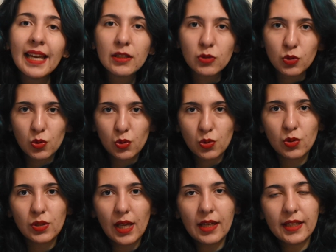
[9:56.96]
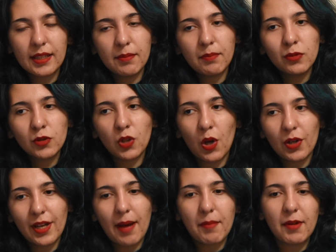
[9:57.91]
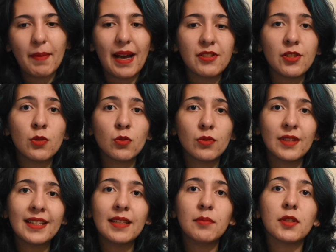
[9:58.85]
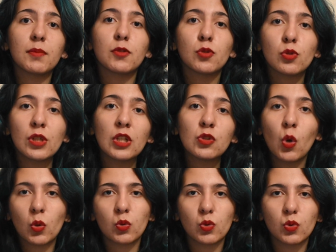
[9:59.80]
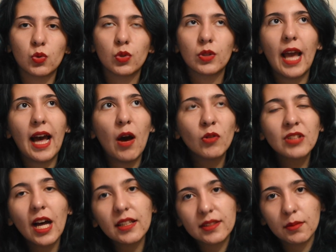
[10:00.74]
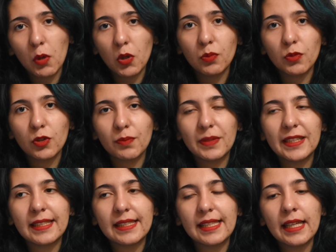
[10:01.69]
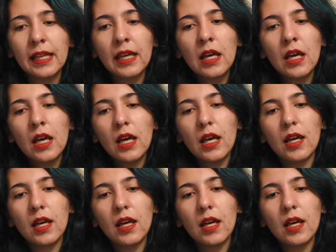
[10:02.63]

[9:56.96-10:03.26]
Bir diğer husussa ki bu da önemli bence. Dediğim gibi süre çok uzun. Yani 16 bölümlük bir dizi